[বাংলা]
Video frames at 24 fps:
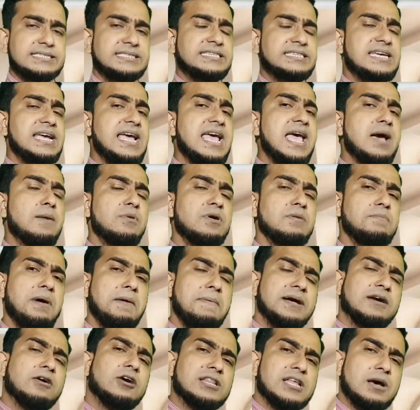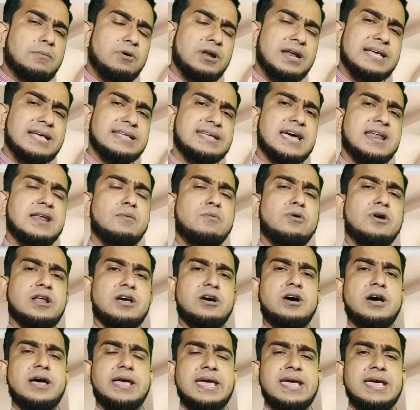সে এমনভাবে কথা বলে যেন মনে
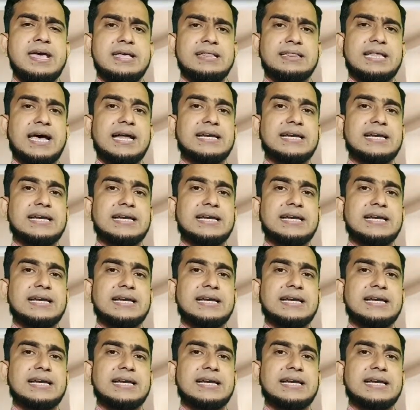হয় তার